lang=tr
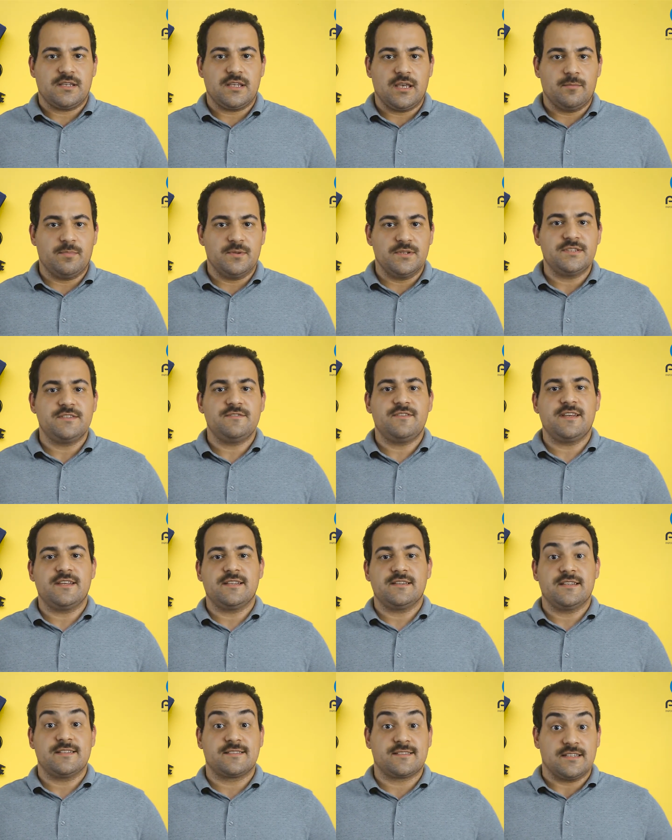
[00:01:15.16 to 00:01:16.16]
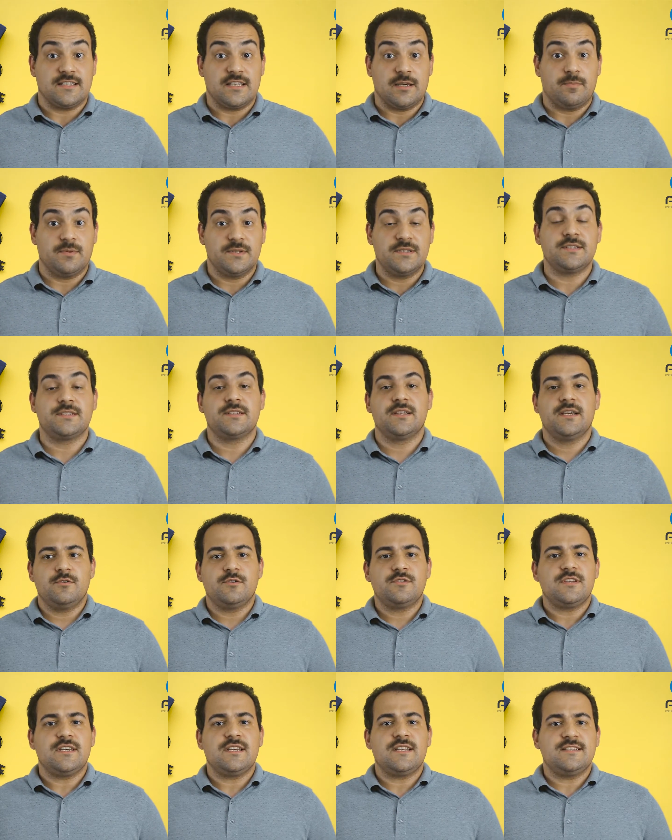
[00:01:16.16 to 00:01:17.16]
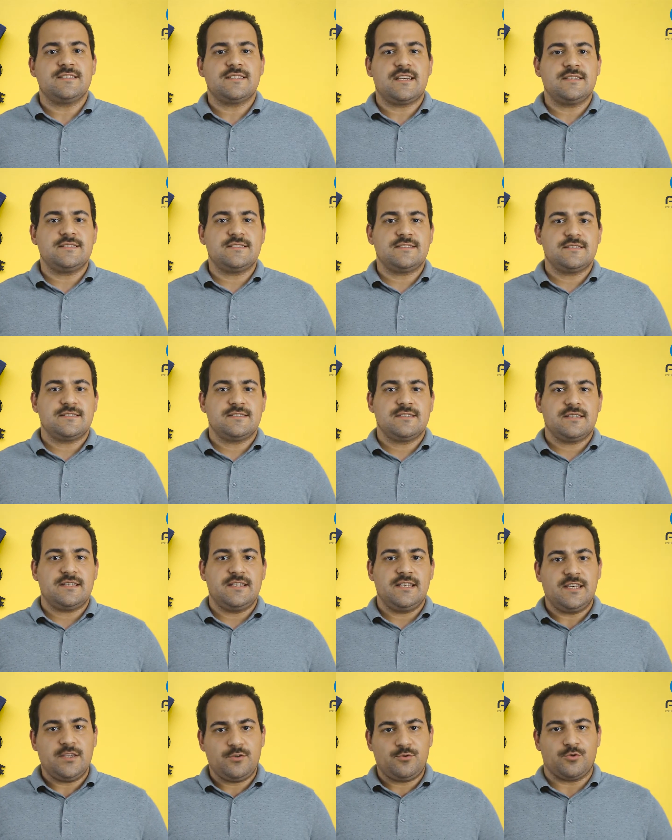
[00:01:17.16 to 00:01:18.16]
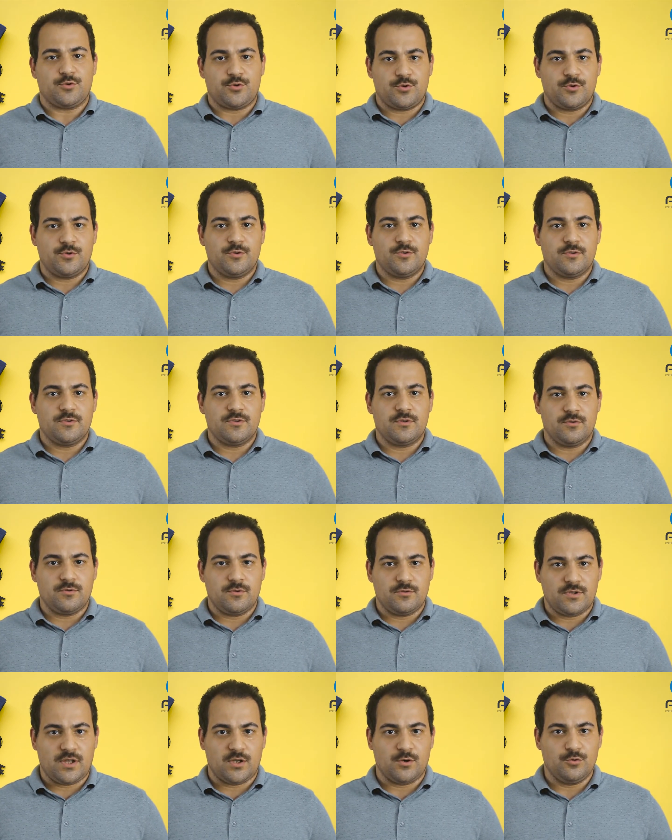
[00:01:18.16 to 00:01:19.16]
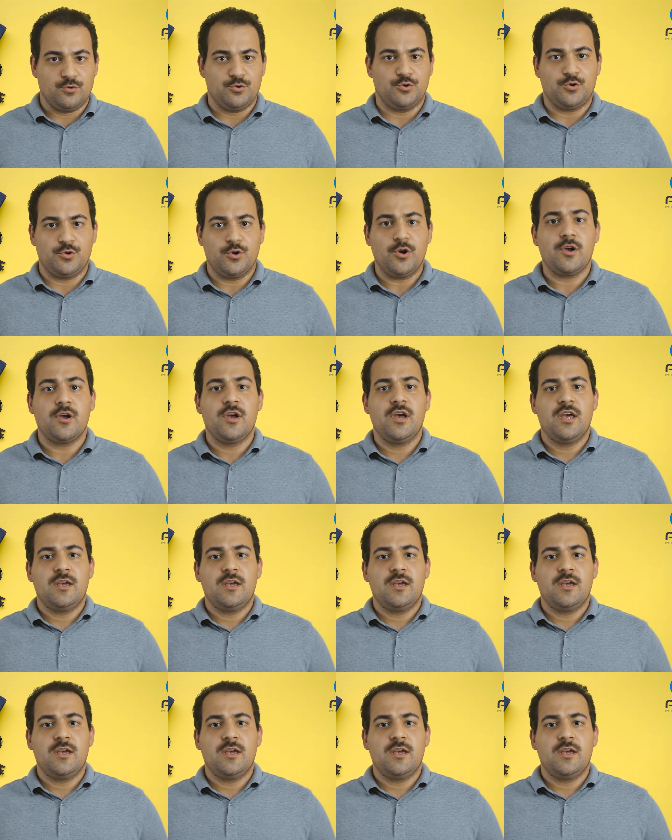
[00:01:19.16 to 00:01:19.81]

yapılır ve nasıl yapılır? Yüksek lisans iki tür dan oluşuyor.